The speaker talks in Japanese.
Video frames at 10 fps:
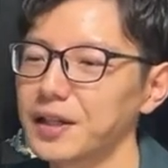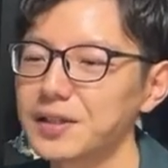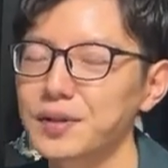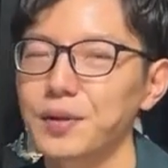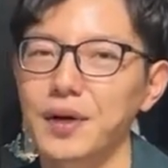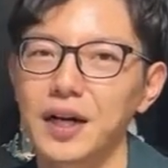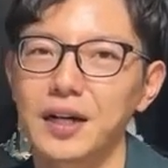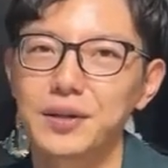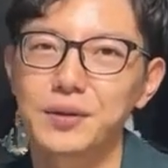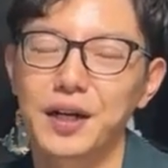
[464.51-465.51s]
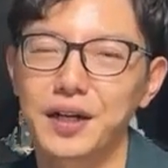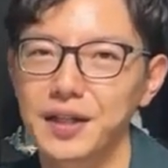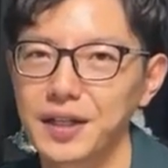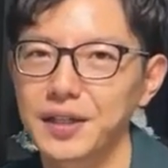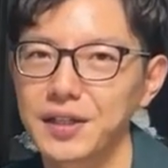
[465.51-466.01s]
夏子があの中
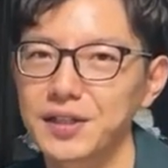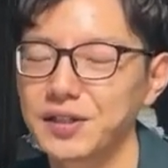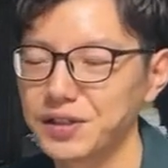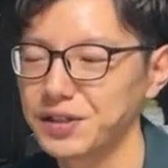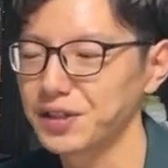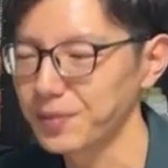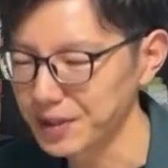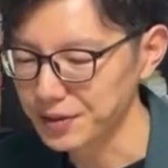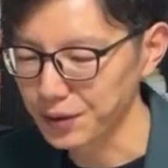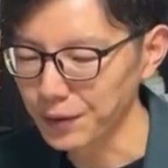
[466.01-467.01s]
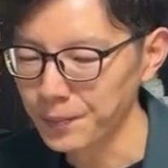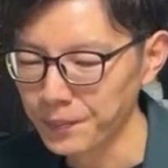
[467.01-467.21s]
で妊娠してますと。